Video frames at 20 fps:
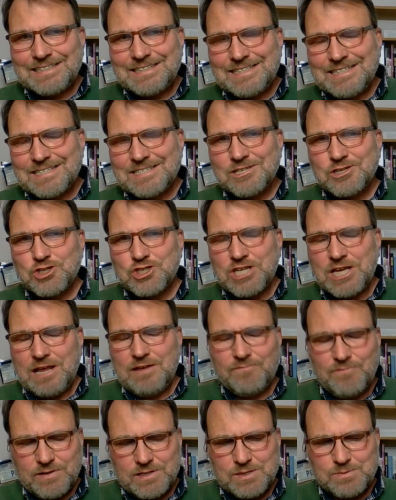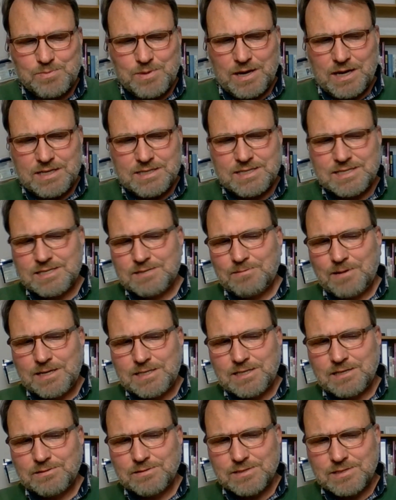dieses Schäfers bereits
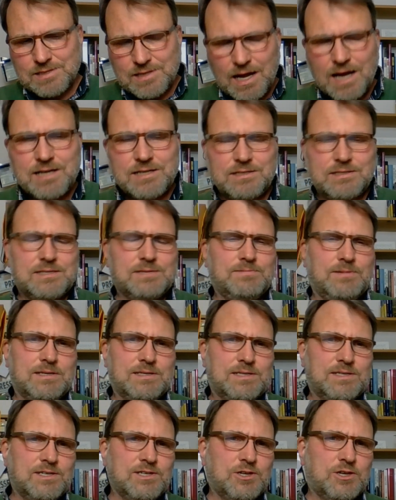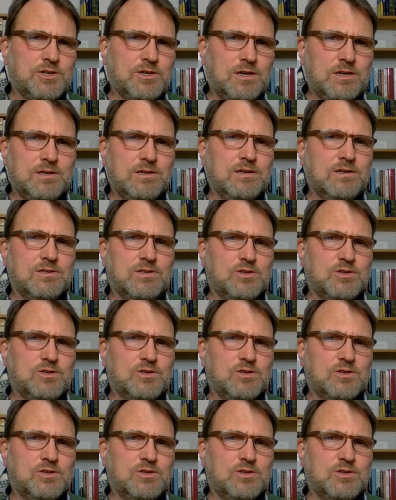2021 äh,